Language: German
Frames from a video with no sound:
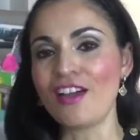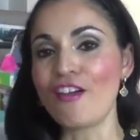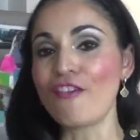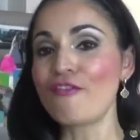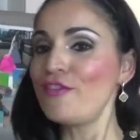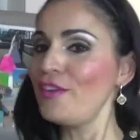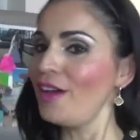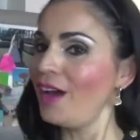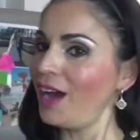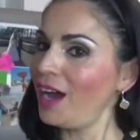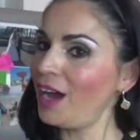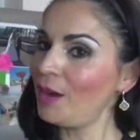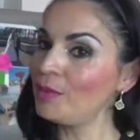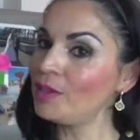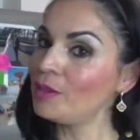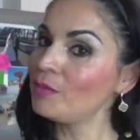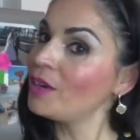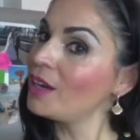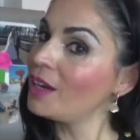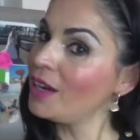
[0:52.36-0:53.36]
Wir haben
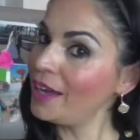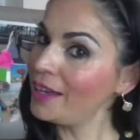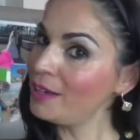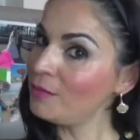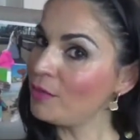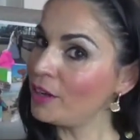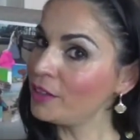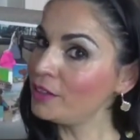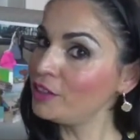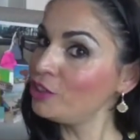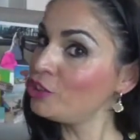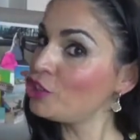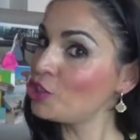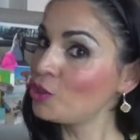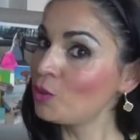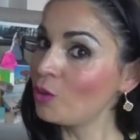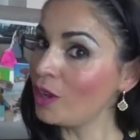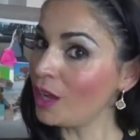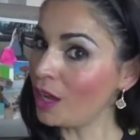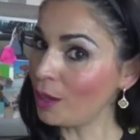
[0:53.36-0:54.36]
dem kleinen Mann den
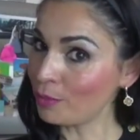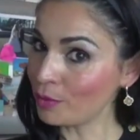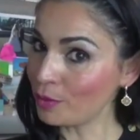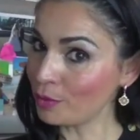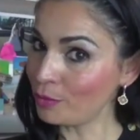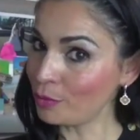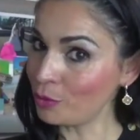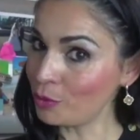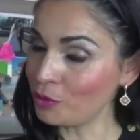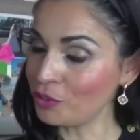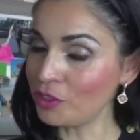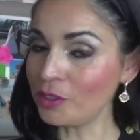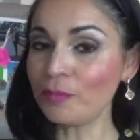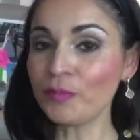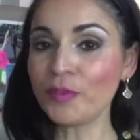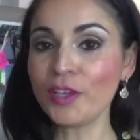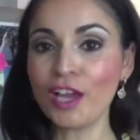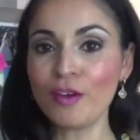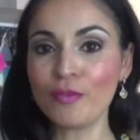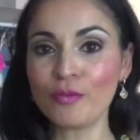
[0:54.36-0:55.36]
Schnuller abgewöhnt.
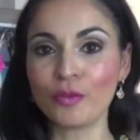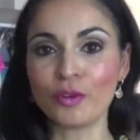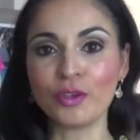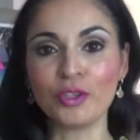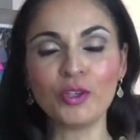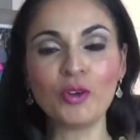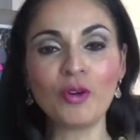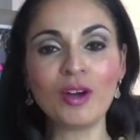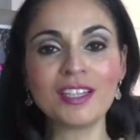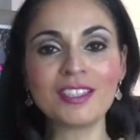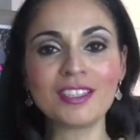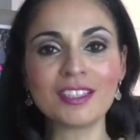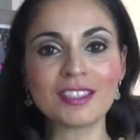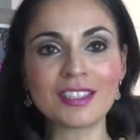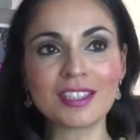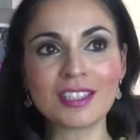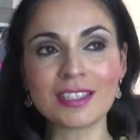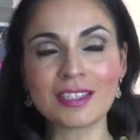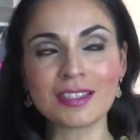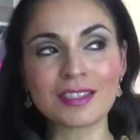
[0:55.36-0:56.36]
Jawohl, Noah ist
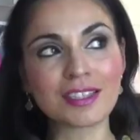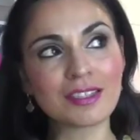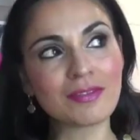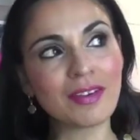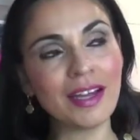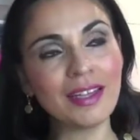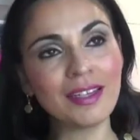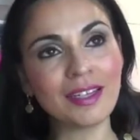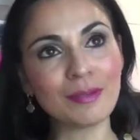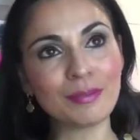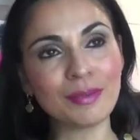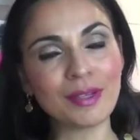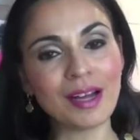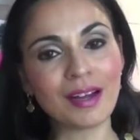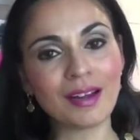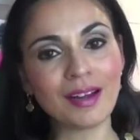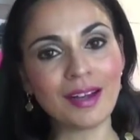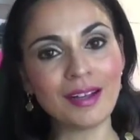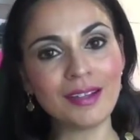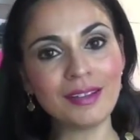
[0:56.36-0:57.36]
jetzt zweieinhalb
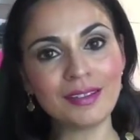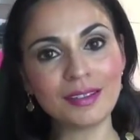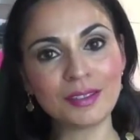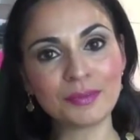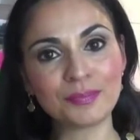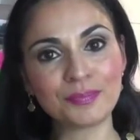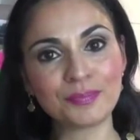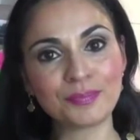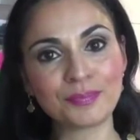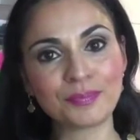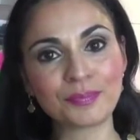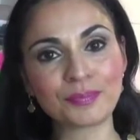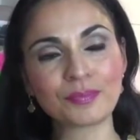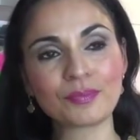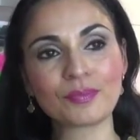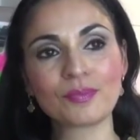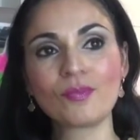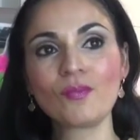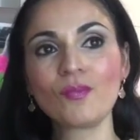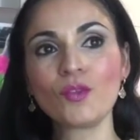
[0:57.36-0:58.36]
Jahre alt
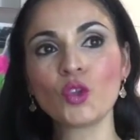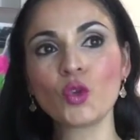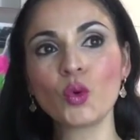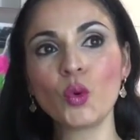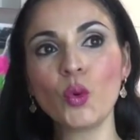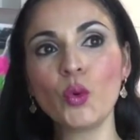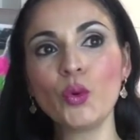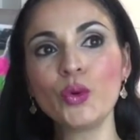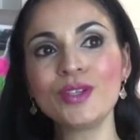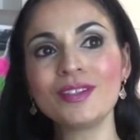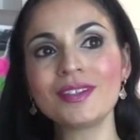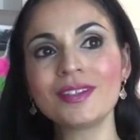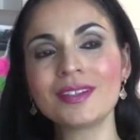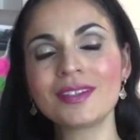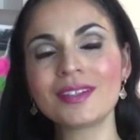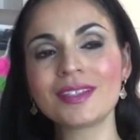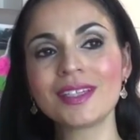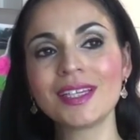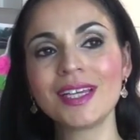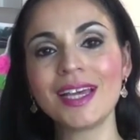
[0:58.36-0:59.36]
und
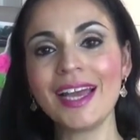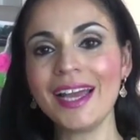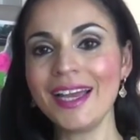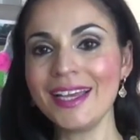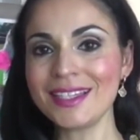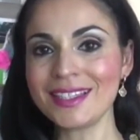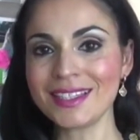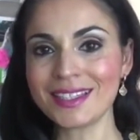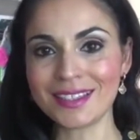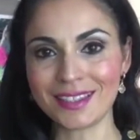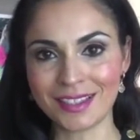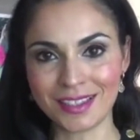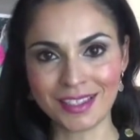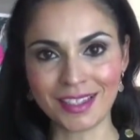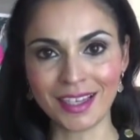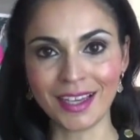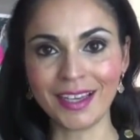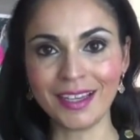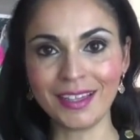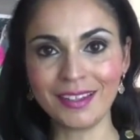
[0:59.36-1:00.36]
es ist
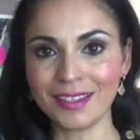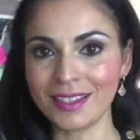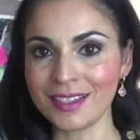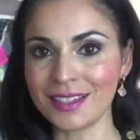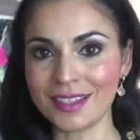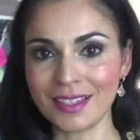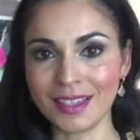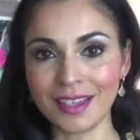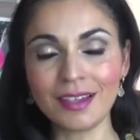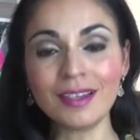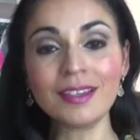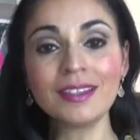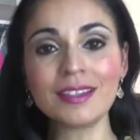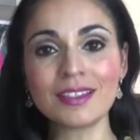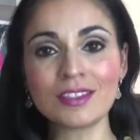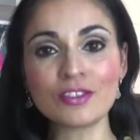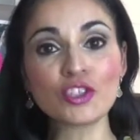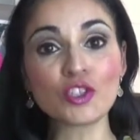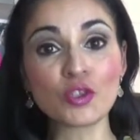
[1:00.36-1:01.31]
Zeit, dass er diesen